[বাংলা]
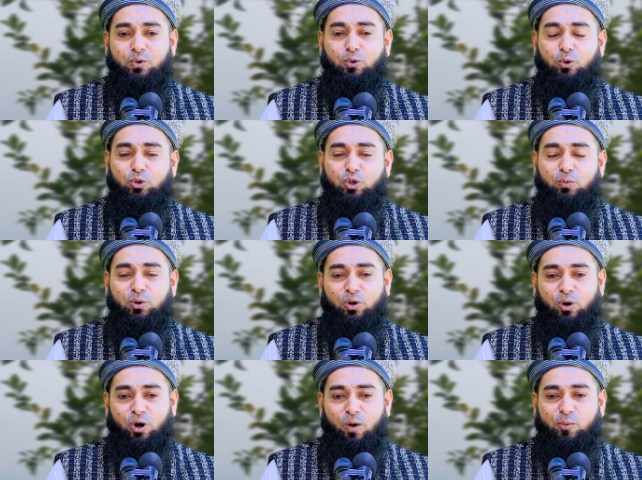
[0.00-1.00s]

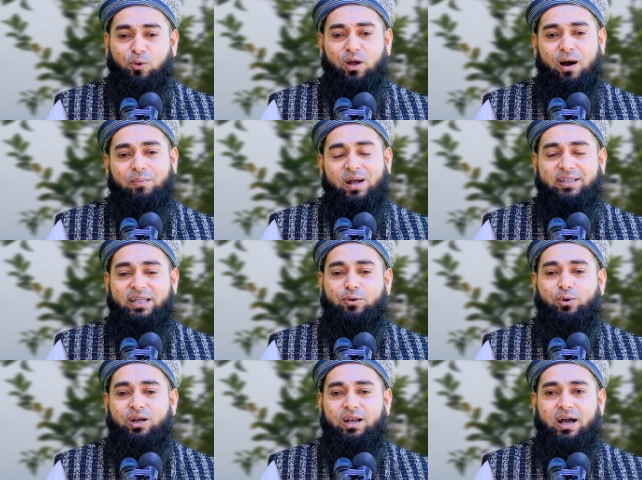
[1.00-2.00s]
গুরুত্বপূর্ণ হকগুলো আমরা
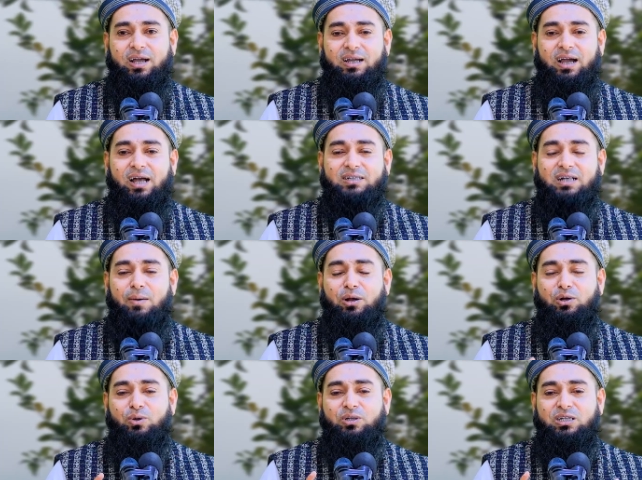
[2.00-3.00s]
আদায় করি না আর
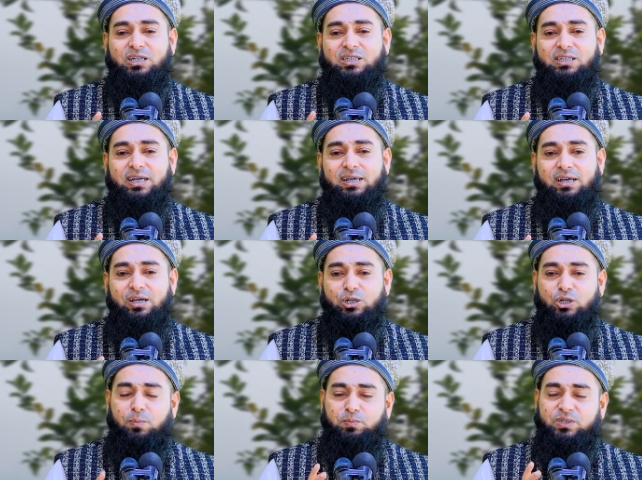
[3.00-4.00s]
সামান্য জিনিসটাই
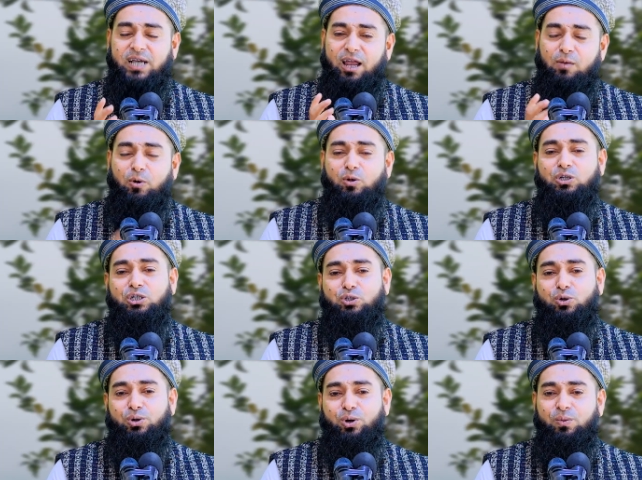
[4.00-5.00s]
সবচেয়ে আরও বড়
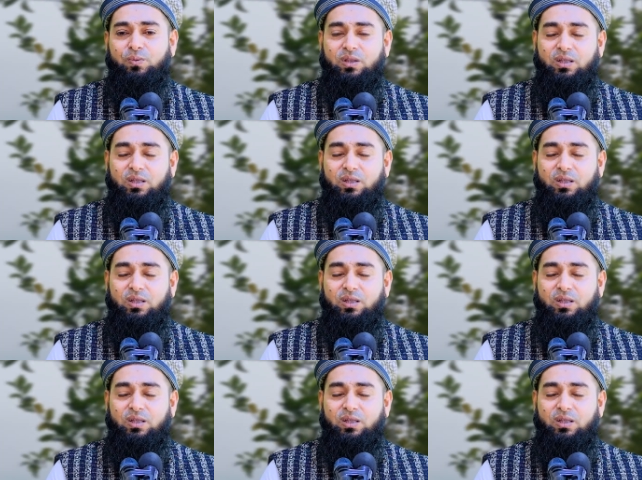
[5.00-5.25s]
জিনিস হলো